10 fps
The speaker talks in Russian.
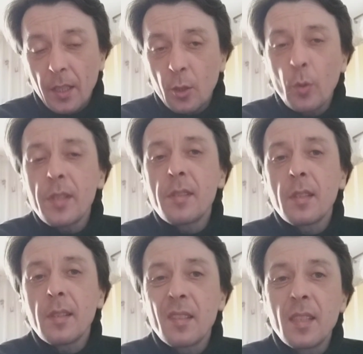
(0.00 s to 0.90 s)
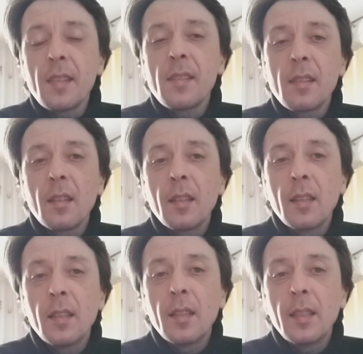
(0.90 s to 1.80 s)
То есть, здесь
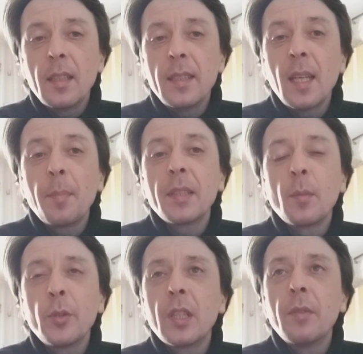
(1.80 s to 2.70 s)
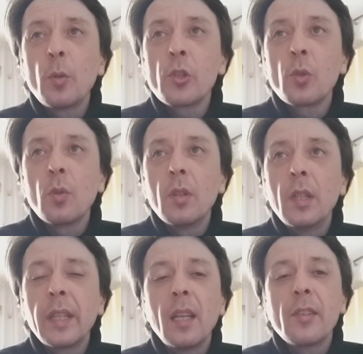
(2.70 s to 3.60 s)
я поэтому и говорю, что
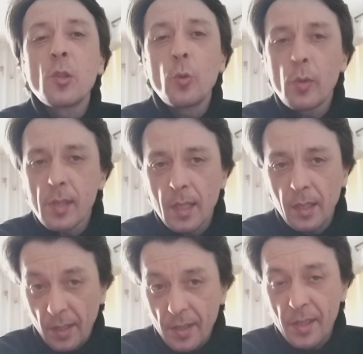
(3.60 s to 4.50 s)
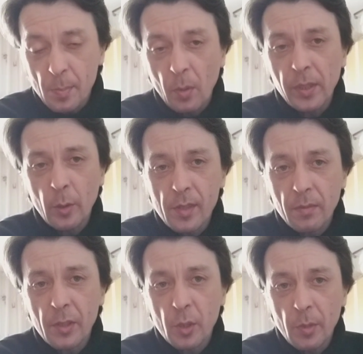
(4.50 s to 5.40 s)
реализуются и исполняются
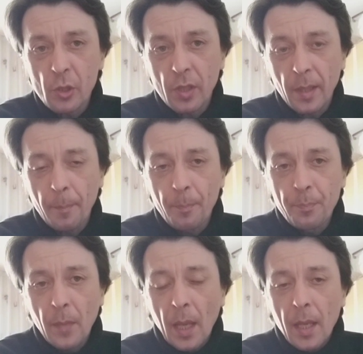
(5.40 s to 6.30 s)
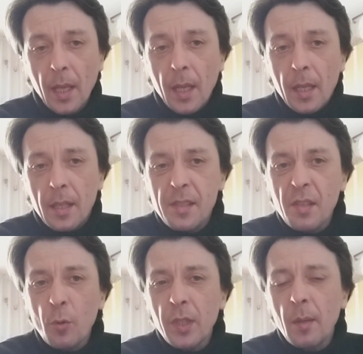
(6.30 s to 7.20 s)
ваши мечты.
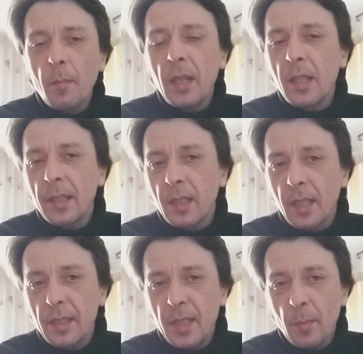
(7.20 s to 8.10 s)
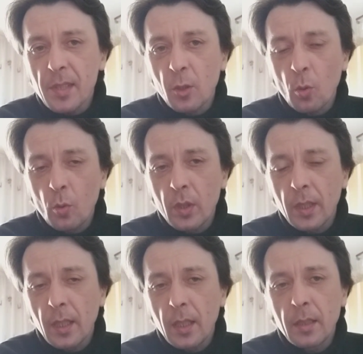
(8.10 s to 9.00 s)
Сегодня маленькая такая тема
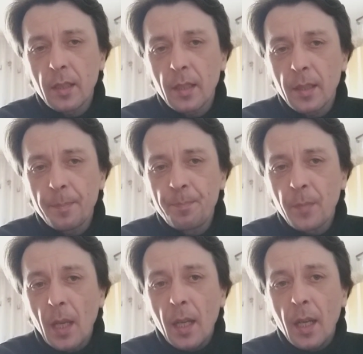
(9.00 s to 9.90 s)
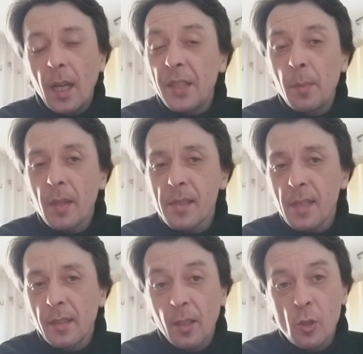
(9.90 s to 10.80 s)
затронутая – это
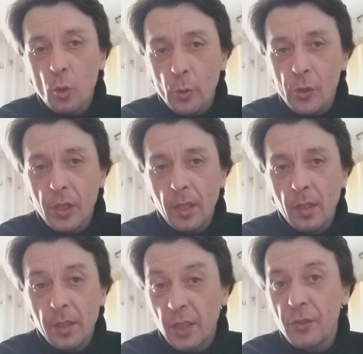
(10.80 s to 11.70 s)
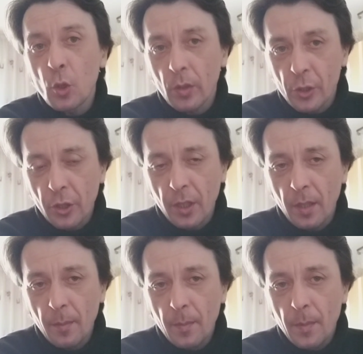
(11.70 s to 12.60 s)
анимация танцующей девчоночки.
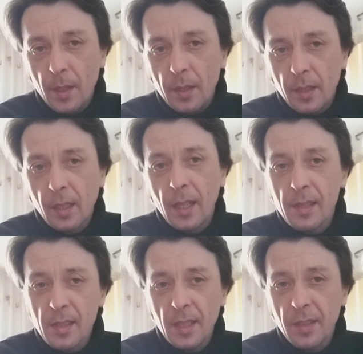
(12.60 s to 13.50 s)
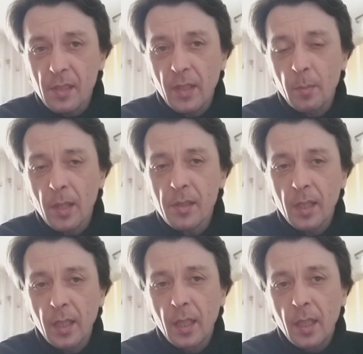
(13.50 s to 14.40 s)
Такая, знаете,
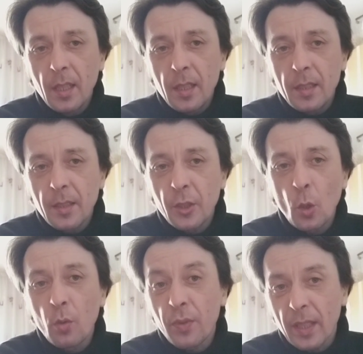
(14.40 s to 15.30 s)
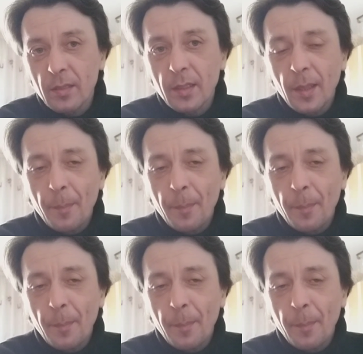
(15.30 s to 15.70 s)
своеобразная girlfriend.